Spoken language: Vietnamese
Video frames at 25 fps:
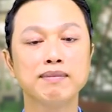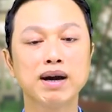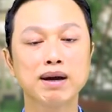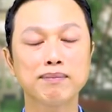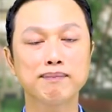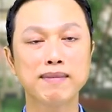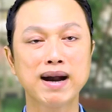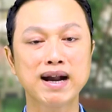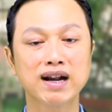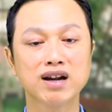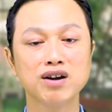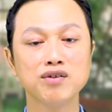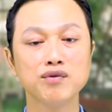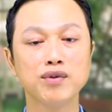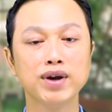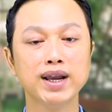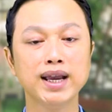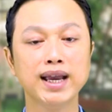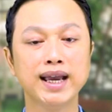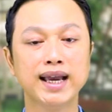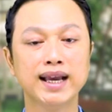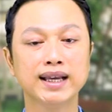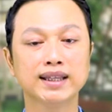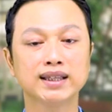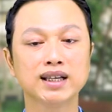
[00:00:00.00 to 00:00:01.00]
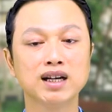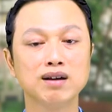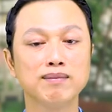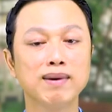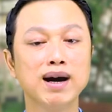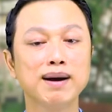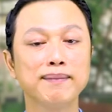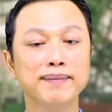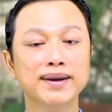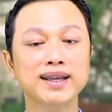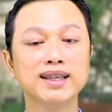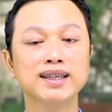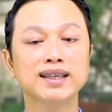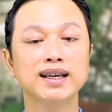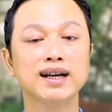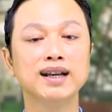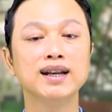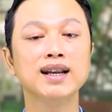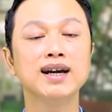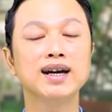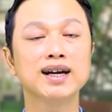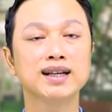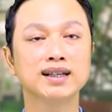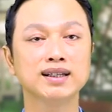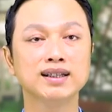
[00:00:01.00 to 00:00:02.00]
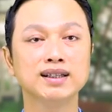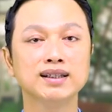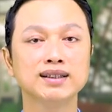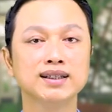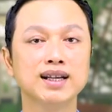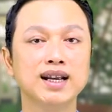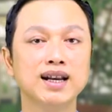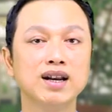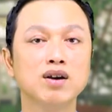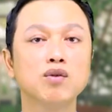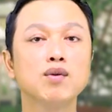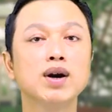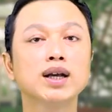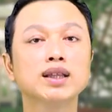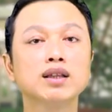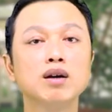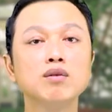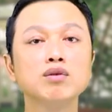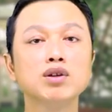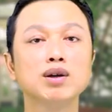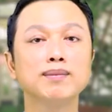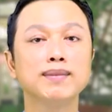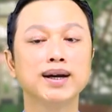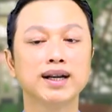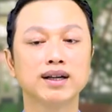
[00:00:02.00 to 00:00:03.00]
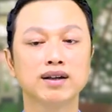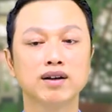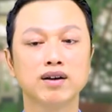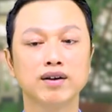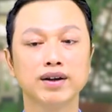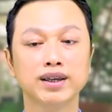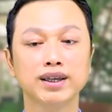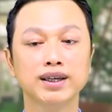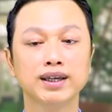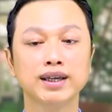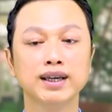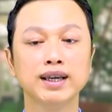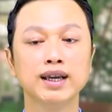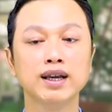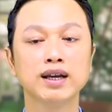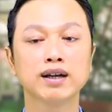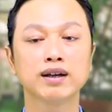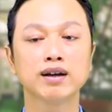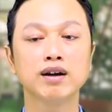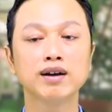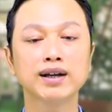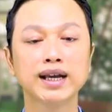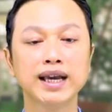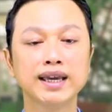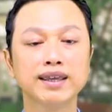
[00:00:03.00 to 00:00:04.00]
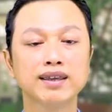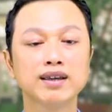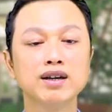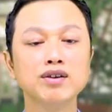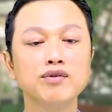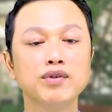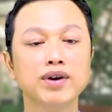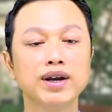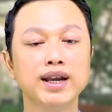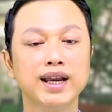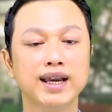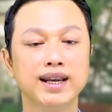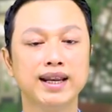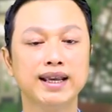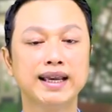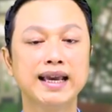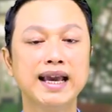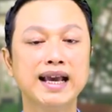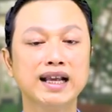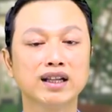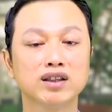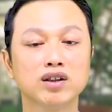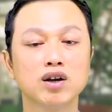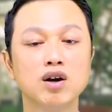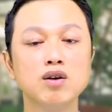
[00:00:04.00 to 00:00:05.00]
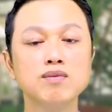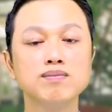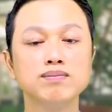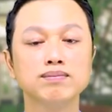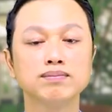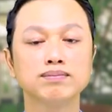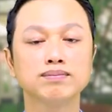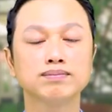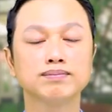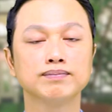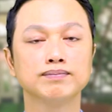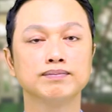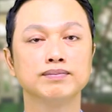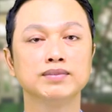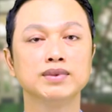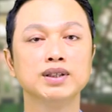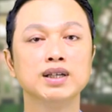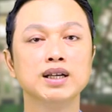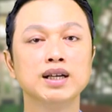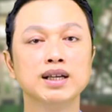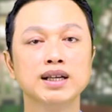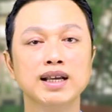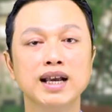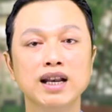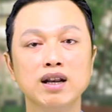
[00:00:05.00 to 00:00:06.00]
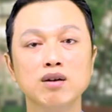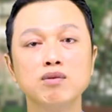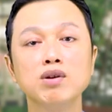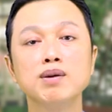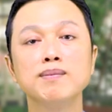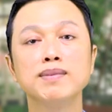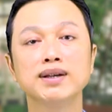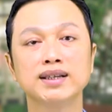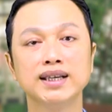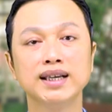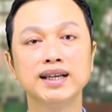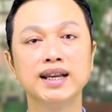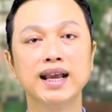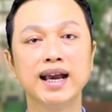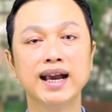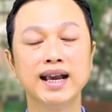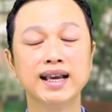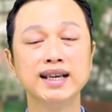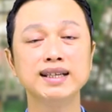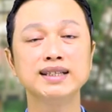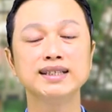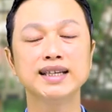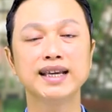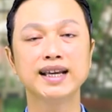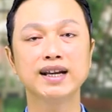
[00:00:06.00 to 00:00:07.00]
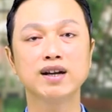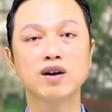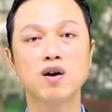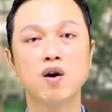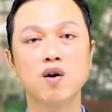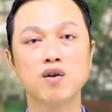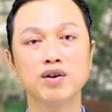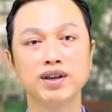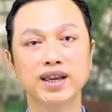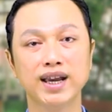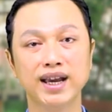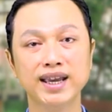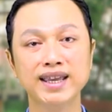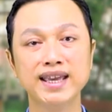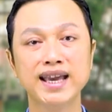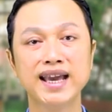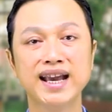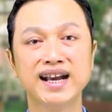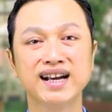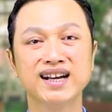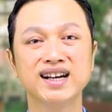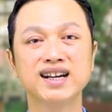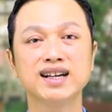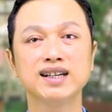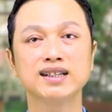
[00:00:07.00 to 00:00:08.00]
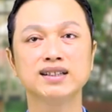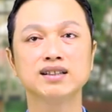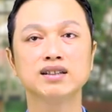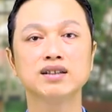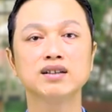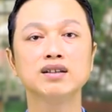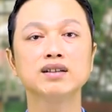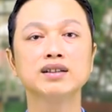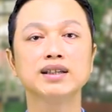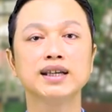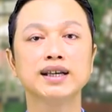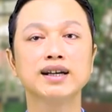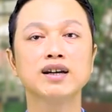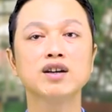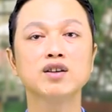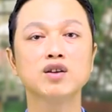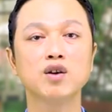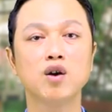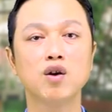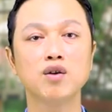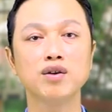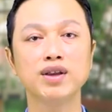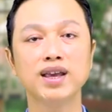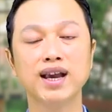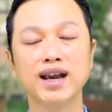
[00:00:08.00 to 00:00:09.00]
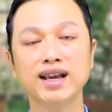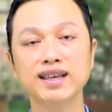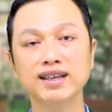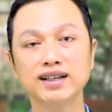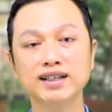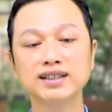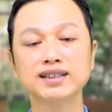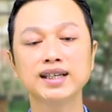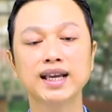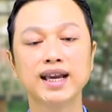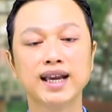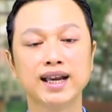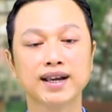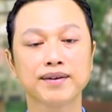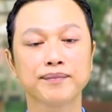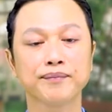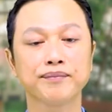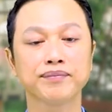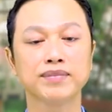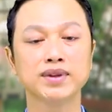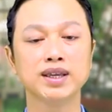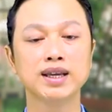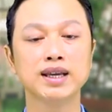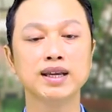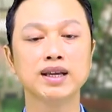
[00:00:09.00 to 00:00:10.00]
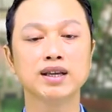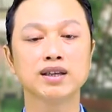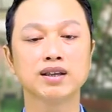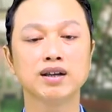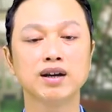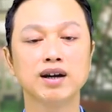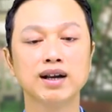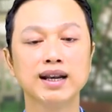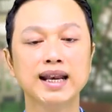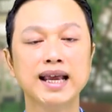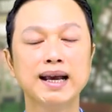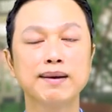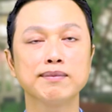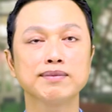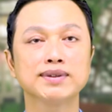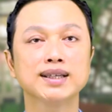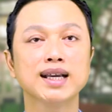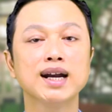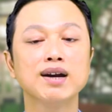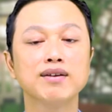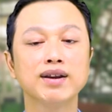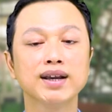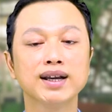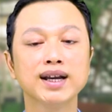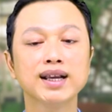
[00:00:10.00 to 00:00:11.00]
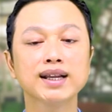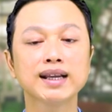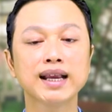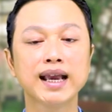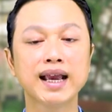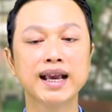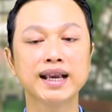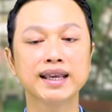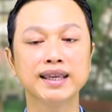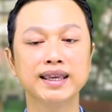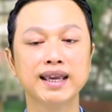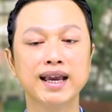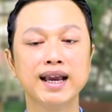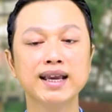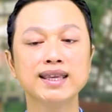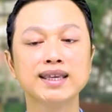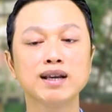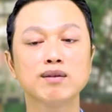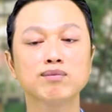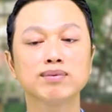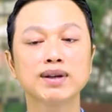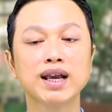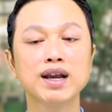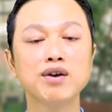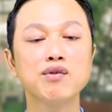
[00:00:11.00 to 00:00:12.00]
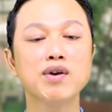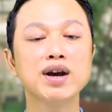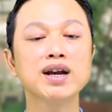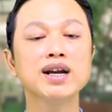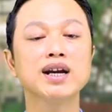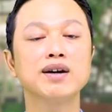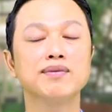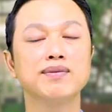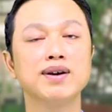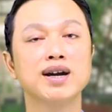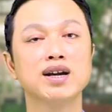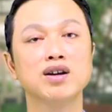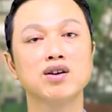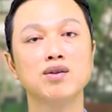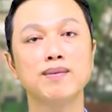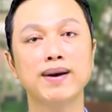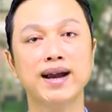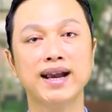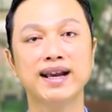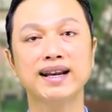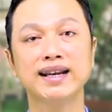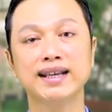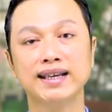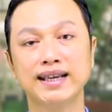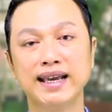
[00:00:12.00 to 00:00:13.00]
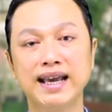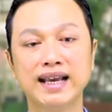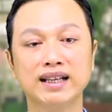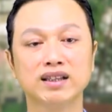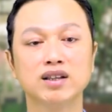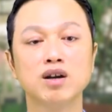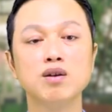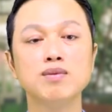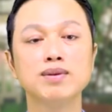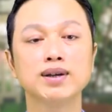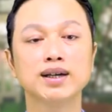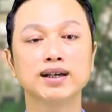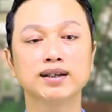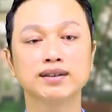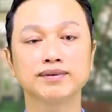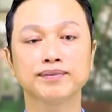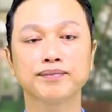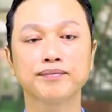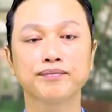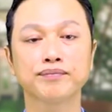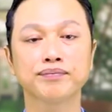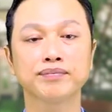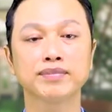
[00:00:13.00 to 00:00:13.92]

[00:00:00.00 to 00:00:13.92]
Mặt bằng có vỉa hè từ ba mét trở lên thì nó quá tốt cho mình rồi, có cây trước vỉa hè thì càng tốt. Thì lúc đó mình sẽ để xe cộ dễ dàng hơn, có sẽ có chỗ dễ giữ xe. Rồi làm sao để khách hàng dễ trông thấy quán cà phê của bạn là càng tốt hơn.